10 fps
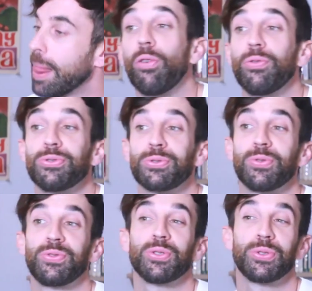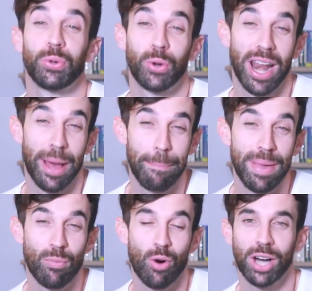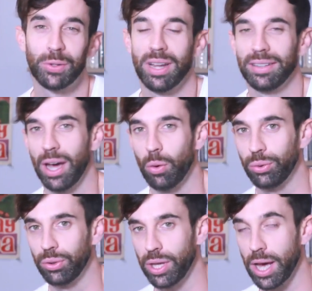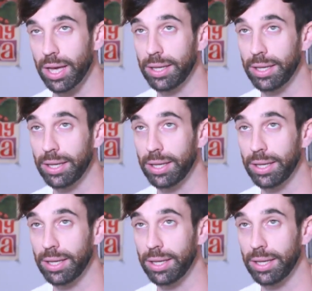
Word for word: en faisant confiance donc à la mémoire de l'interlocuteur